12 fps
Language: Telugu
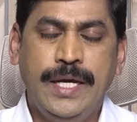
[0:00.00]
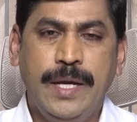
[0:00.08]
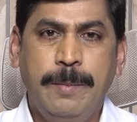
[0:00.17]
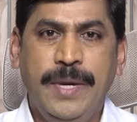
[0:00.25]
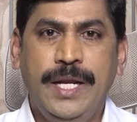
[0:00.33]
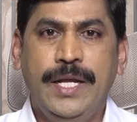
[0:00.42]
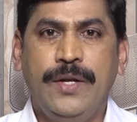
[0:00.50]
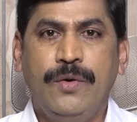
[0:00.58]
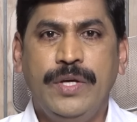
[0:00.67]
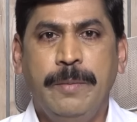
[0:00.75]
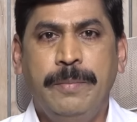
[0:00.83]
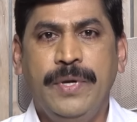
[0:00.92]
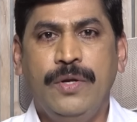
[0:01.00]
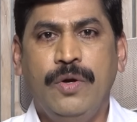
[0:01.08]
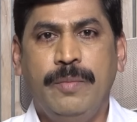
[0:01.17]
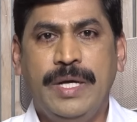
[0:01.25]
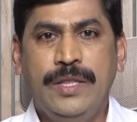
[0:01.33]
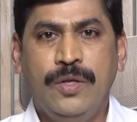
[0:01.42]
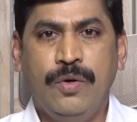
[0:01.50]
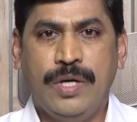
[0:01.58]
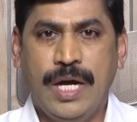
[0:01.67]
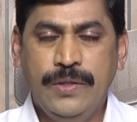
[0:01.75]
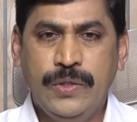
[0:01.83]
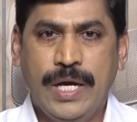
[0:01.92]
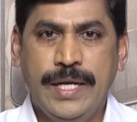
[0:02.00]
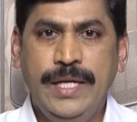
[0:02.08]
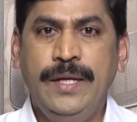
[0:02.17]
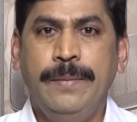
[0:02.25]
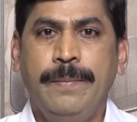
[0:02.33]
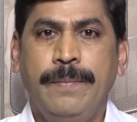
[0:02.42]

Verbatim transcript: ఎమ్మెల్యేనో ఎంపీనో మంత్రో కాదు కానీ